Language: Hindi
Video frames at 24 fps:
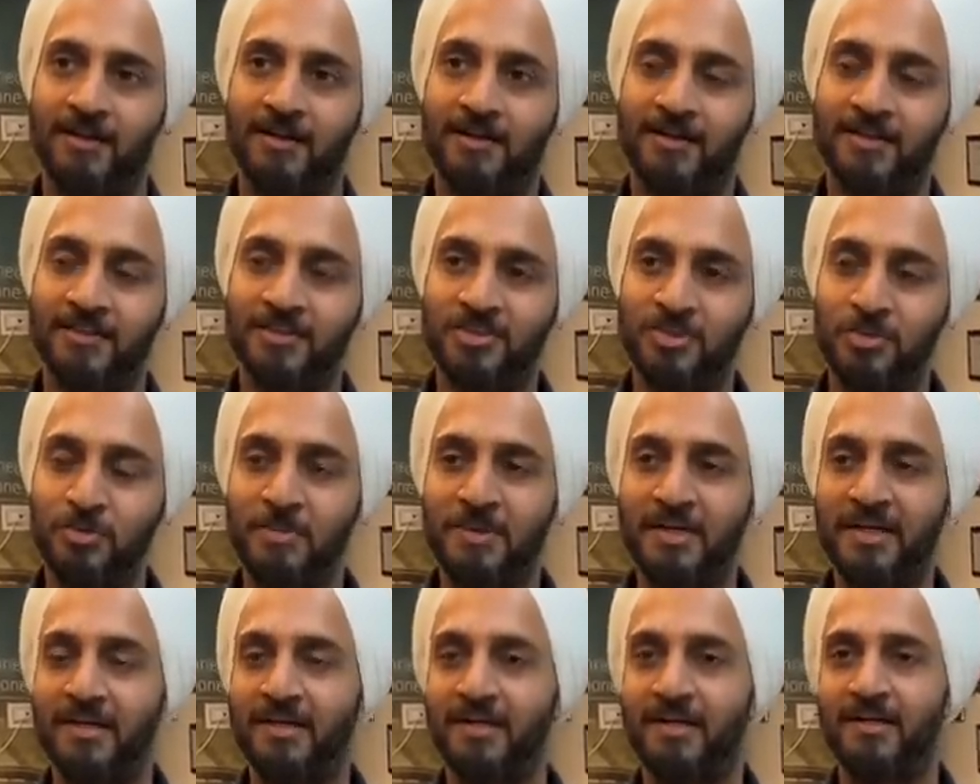
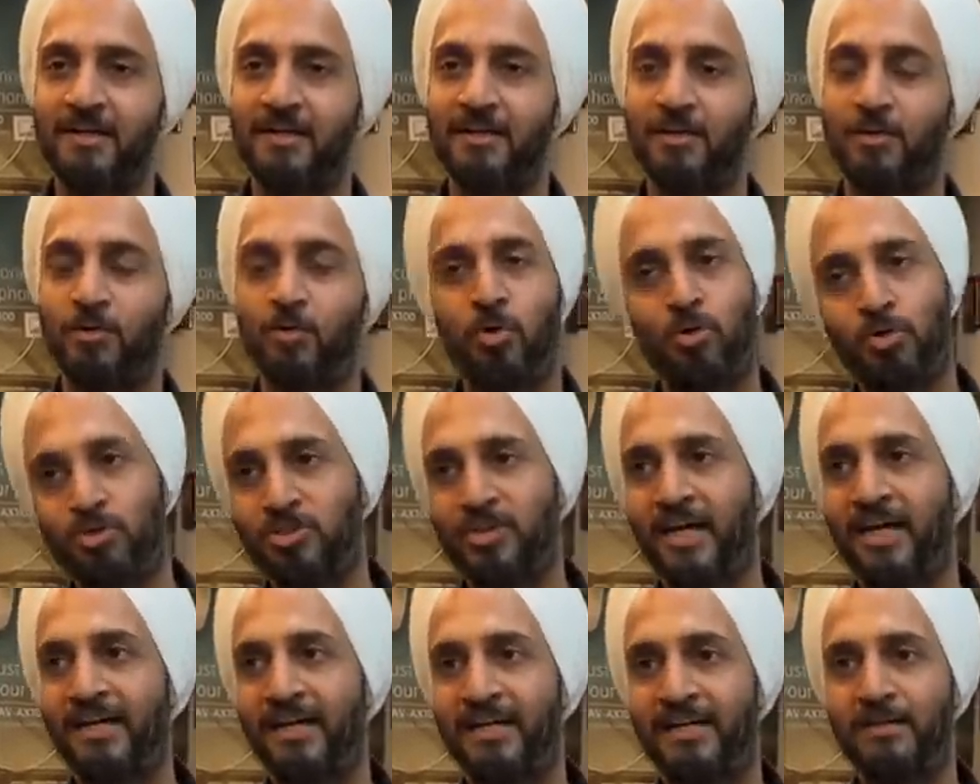कस्टमर खुश
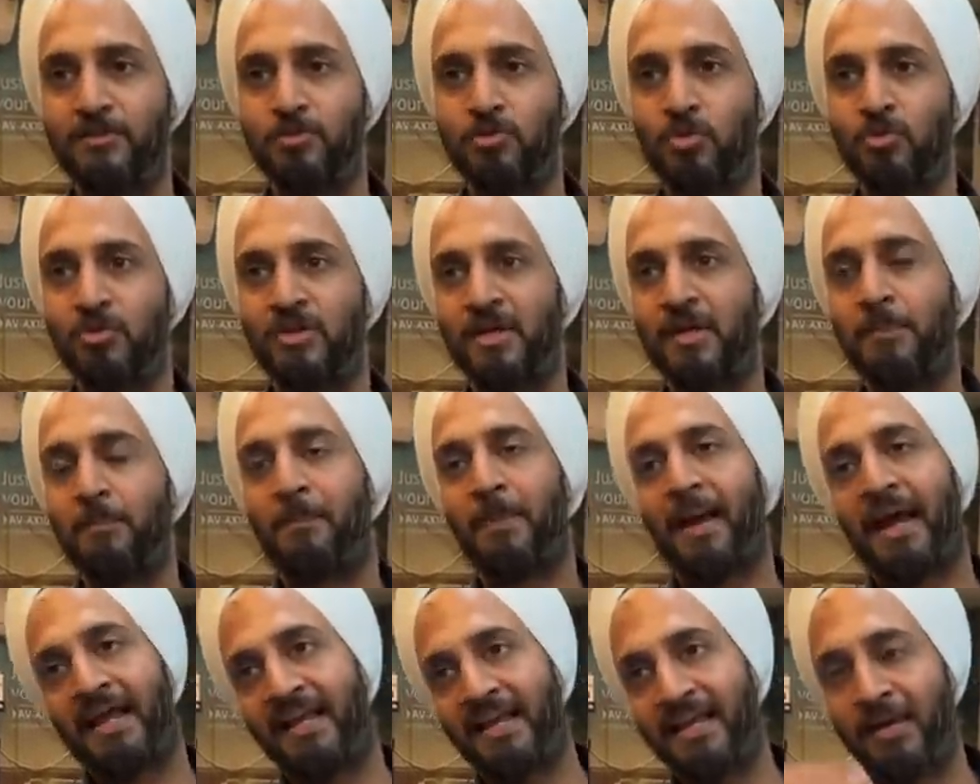है लेकिन जो उनकी
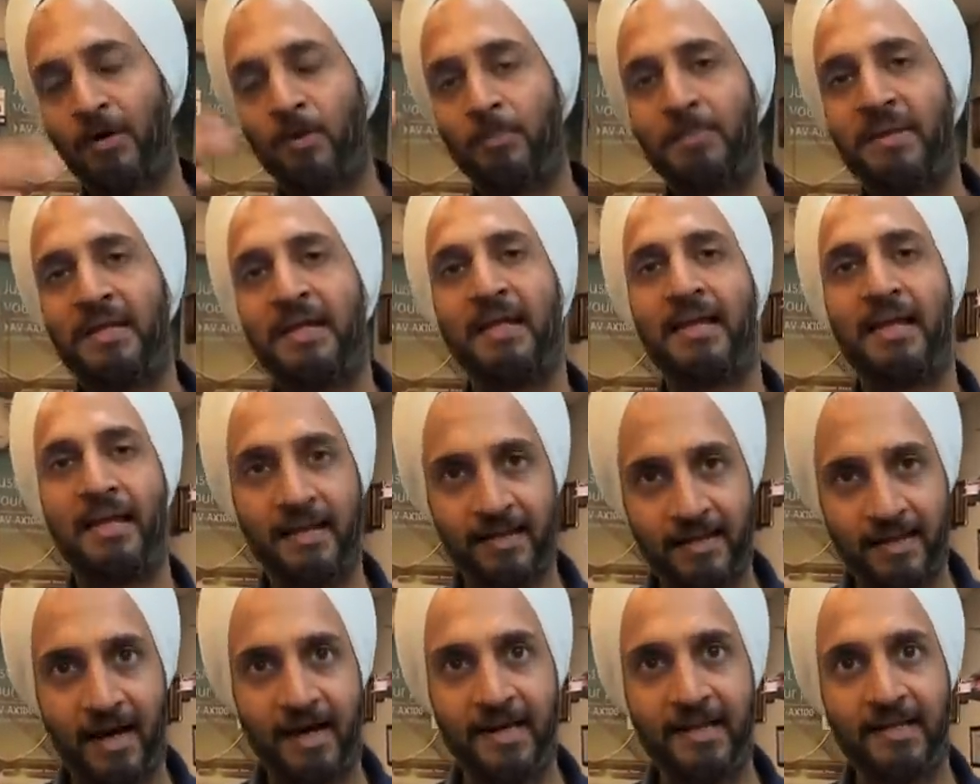पहले हमने एक
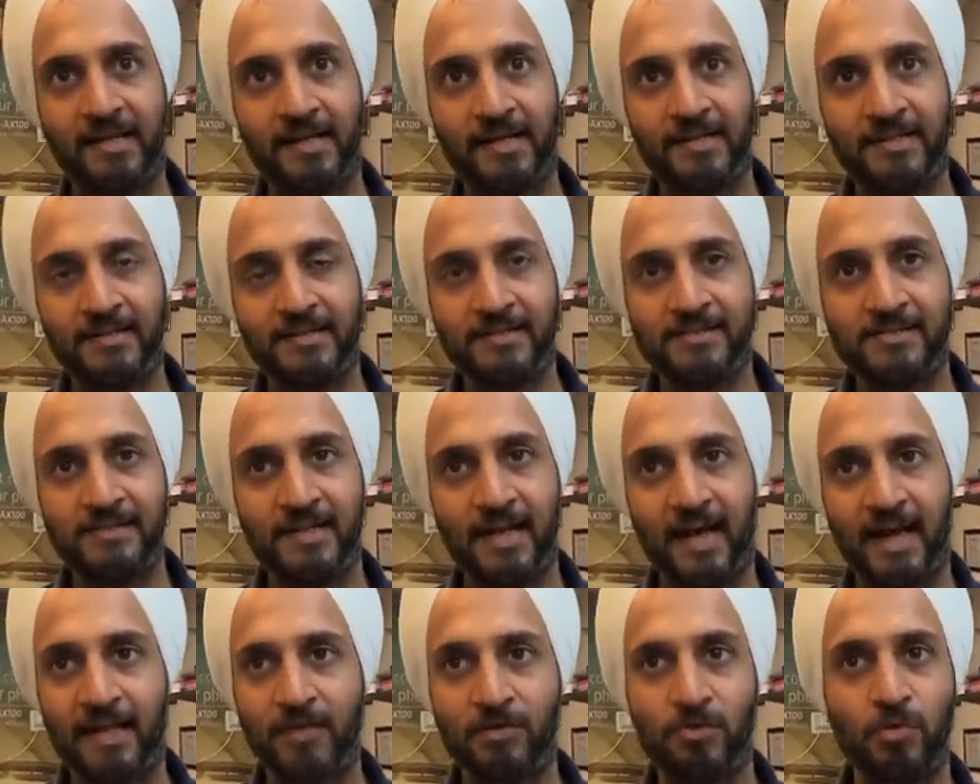गाड़ी करी थी
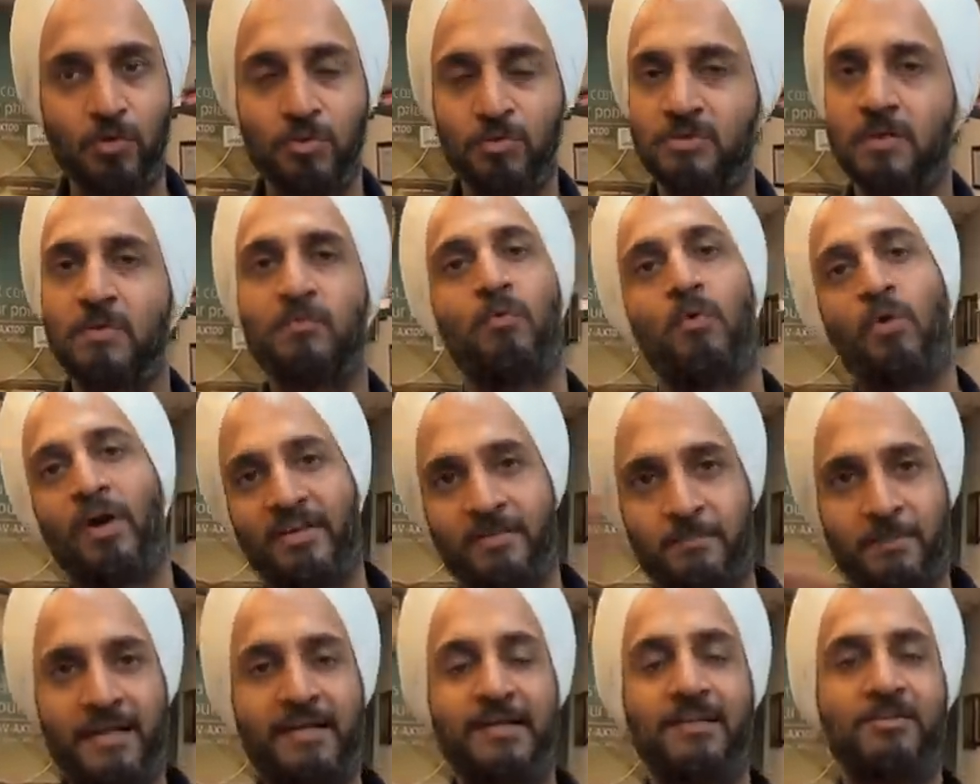सियास तो जब वो
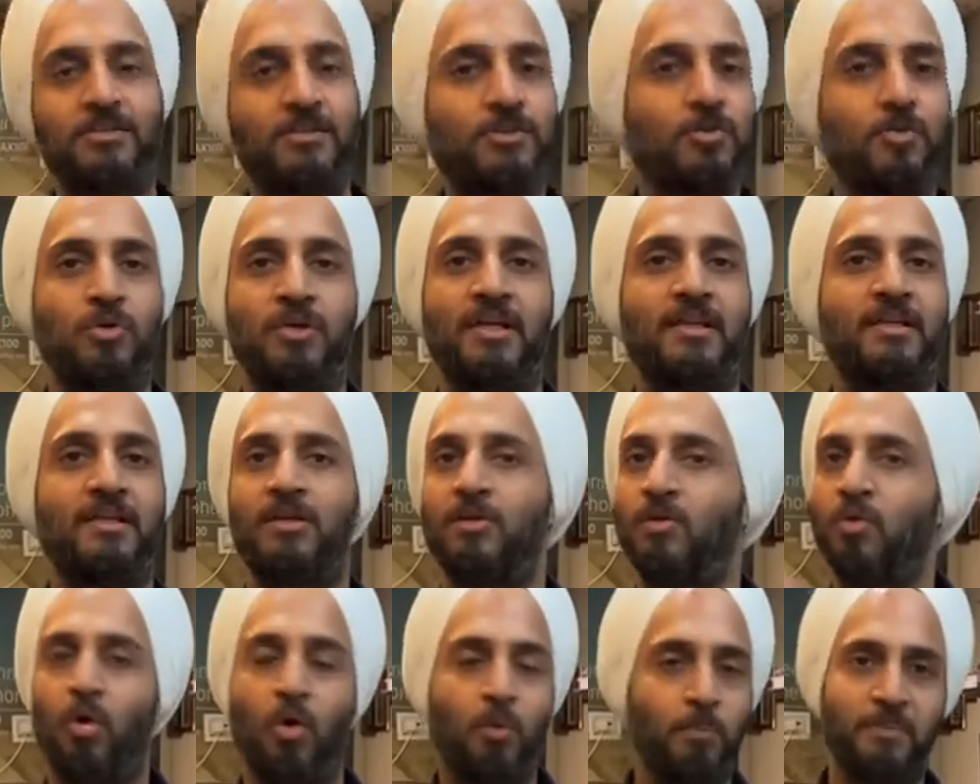एक्सपेक्टेशंस हो जाती हैं
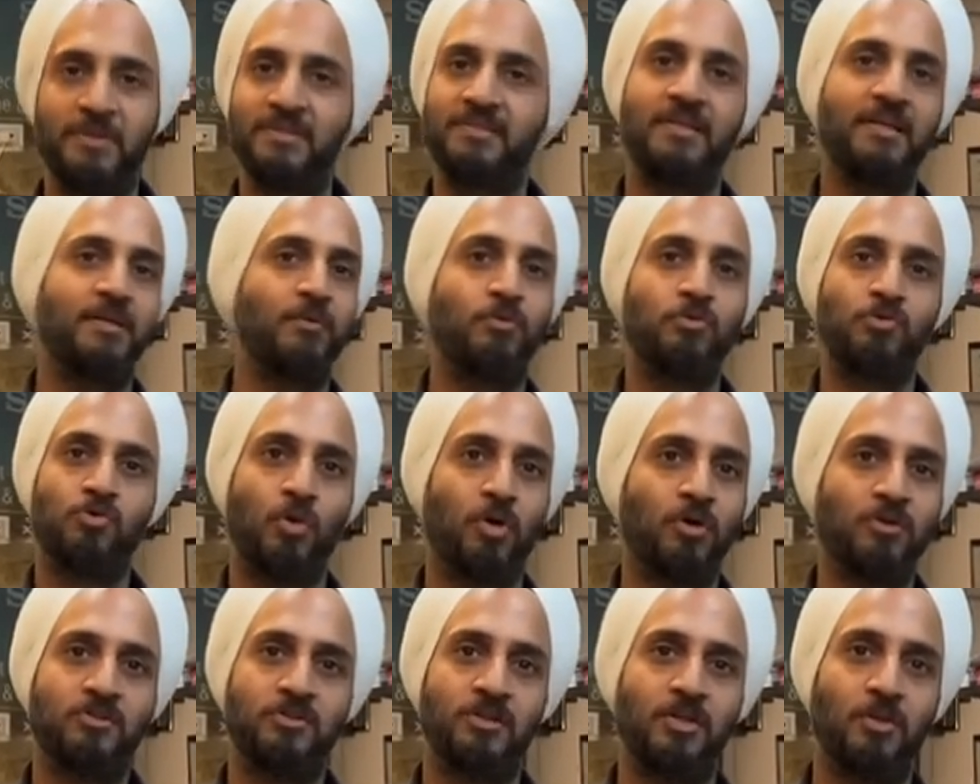तो ऑब्वियसली वो
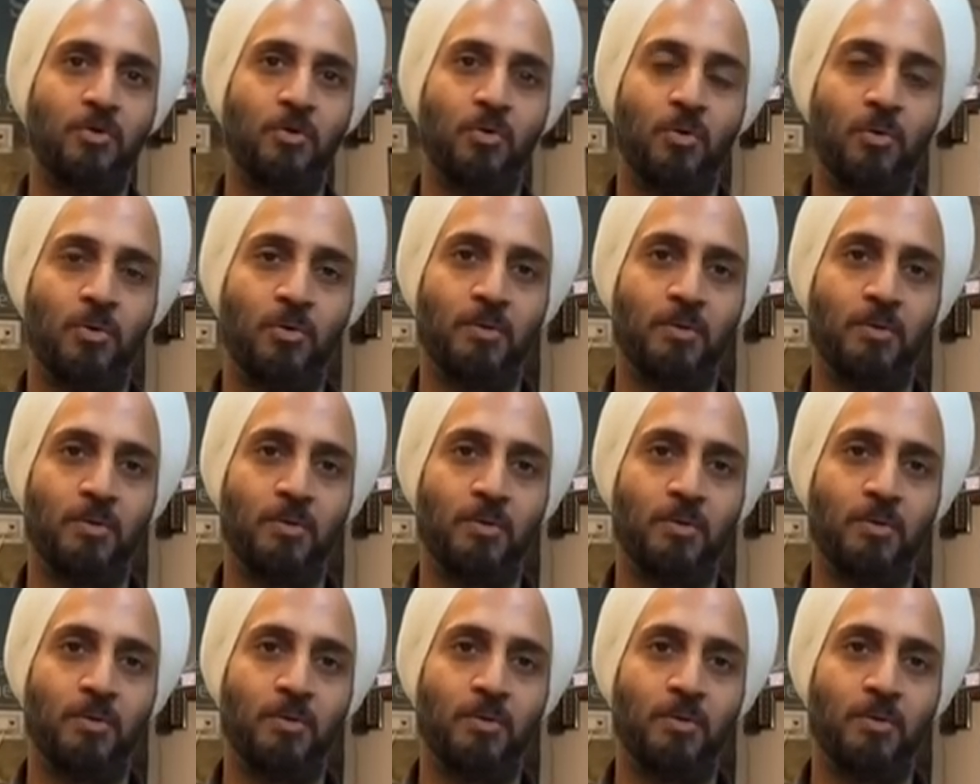स्टॉक सीरो